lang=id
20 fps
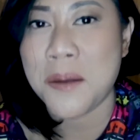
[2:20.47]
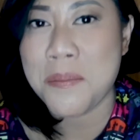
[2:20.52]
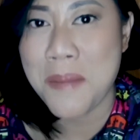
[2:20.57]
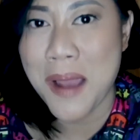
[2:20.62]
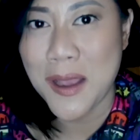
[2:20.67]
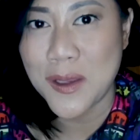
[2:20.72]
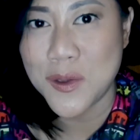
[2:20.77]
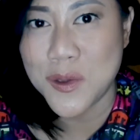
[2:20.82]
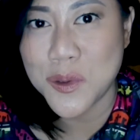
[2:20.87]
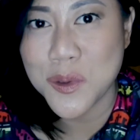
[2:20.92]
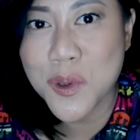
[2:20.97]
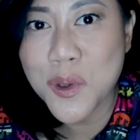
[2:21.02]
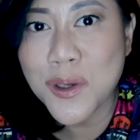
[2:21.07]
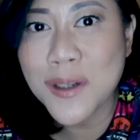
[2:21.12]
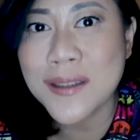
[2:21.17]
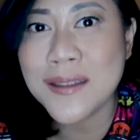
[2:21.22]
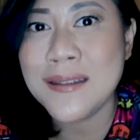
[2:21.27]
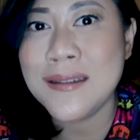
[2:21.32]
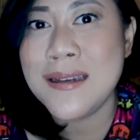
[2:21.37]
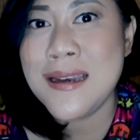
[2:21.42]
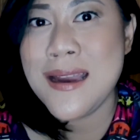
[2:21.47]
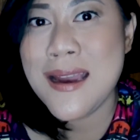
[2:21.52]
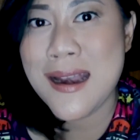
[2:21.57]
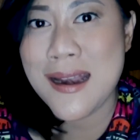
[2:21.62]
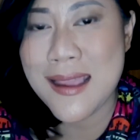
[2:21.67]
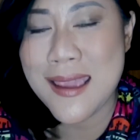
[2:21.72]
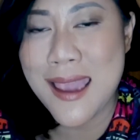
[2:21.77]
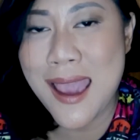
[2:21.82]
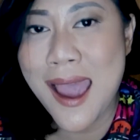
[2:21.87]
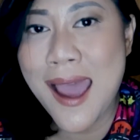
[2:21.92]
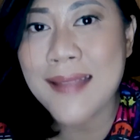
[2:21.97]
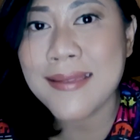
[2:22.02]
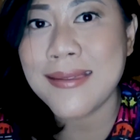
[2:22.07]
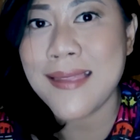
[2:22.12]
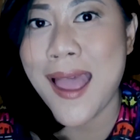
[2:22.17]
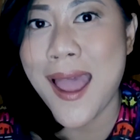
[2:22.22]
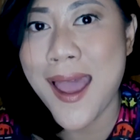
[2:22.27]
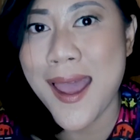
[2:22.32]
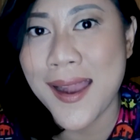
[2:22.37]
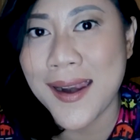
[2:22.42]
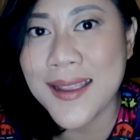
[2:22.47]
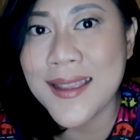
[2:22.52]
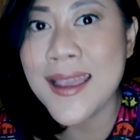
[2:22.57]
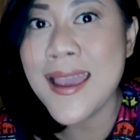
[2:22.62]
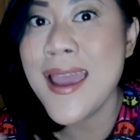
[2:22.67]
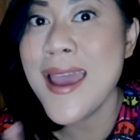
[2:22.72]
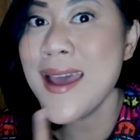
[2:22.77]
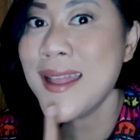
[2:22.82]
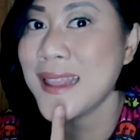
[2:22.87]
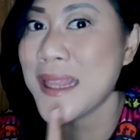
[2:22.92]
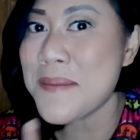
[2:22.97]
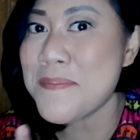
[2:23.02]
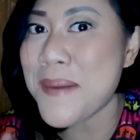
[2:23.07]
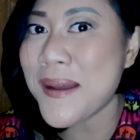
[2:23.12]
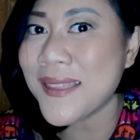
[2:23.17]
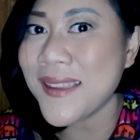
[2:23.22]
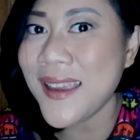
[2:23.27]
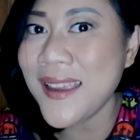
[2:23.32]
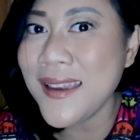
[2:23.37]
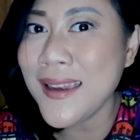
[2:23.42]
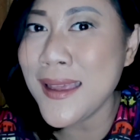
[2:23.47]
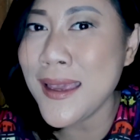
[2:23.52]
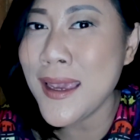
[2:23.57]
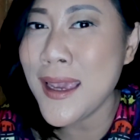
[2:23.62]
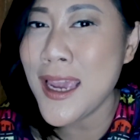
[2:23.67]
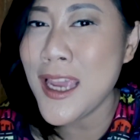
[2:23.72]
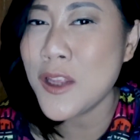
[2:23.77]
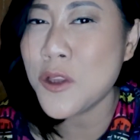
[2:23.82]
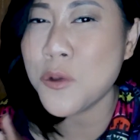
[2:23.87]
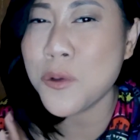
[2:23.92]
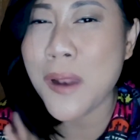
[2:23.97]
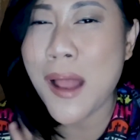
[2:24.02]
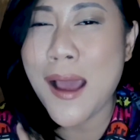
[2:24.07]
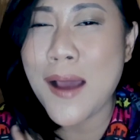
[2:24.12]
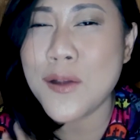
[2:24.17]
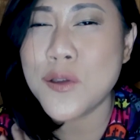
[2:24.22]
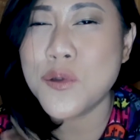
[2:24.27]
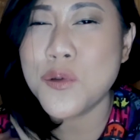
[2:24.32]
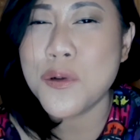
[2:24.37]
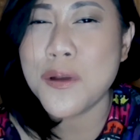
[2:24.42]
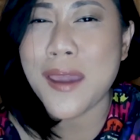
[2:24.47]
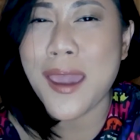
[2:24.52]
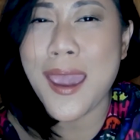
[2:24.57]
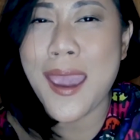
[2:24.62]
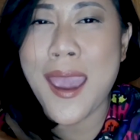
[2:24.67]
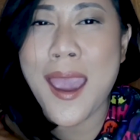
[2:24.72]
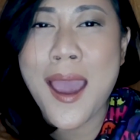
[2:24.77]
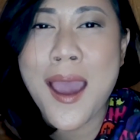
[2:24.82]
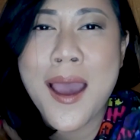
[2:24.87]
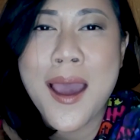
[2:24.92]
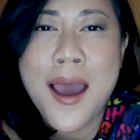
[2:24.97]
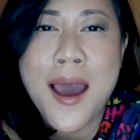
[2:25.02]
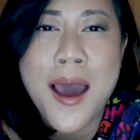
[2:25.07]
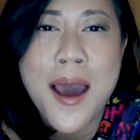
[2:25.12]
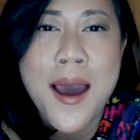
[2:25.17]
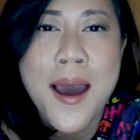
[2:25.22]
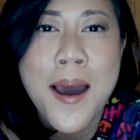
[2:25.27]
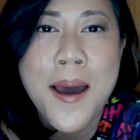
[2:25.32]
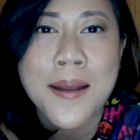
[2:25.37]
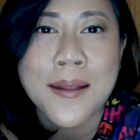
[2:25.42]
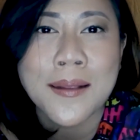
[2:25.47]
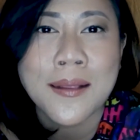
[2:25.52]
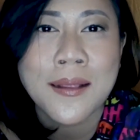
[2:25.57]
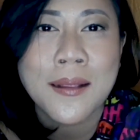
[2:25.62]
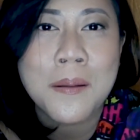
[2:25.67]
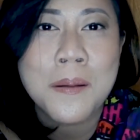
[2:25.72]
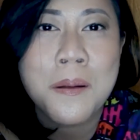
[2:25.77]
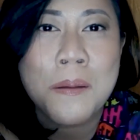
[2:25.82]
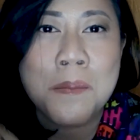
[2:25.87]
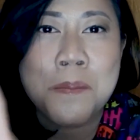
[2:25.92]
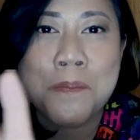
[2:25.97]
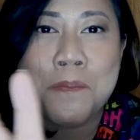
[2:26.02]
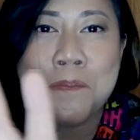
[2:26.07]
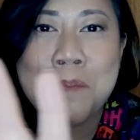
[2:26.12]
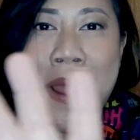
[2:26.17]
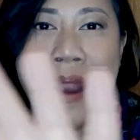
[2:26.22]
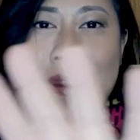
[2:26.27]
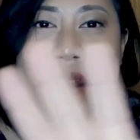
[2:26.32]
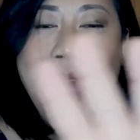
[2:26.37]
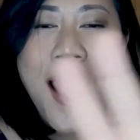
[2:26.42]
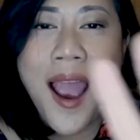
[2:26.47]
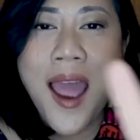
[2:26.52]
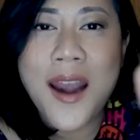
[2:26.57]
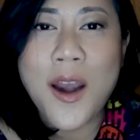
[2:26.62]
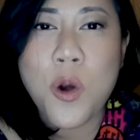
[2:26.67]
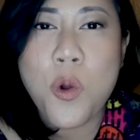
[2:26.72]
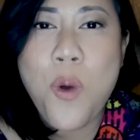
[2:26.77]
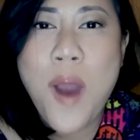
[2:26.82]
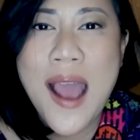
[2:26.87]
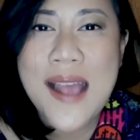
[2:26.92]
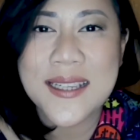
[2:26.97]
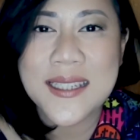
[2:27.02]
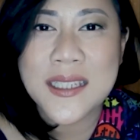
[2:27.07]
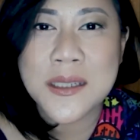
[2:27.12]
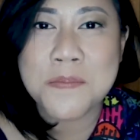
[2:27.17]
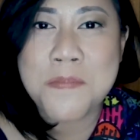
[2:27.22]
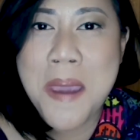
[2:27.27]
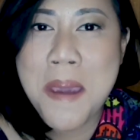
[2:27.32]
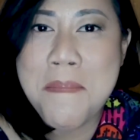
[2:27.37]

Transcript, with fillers: Termasuk dilihat dari tempat ini, itu langsung kayak pandangan luas,